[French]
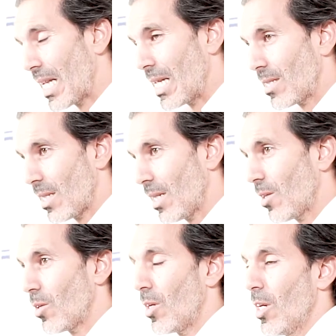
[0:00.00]
euh, qui
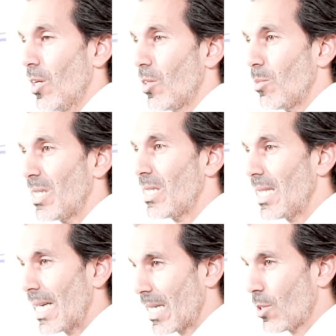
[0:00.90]
laissaient des petites
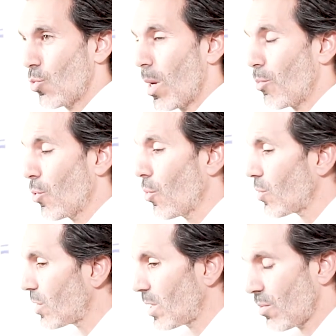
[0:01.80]
cicatrices sous la
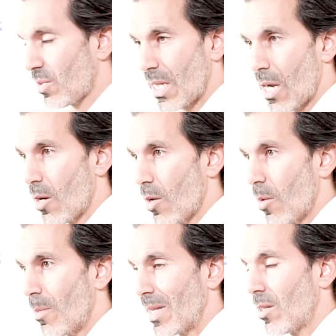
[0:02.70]
peau, ces fils
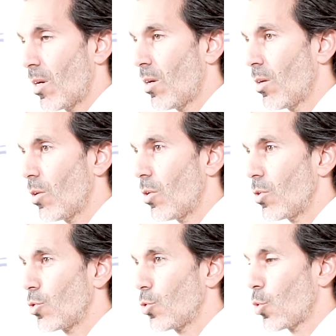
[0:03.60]
maintenant
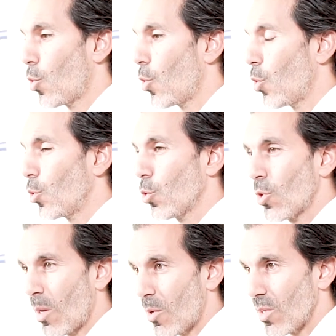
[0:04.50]
sont
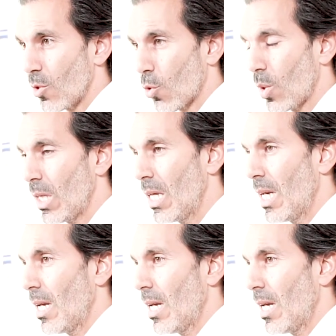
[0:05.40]
totalement détruits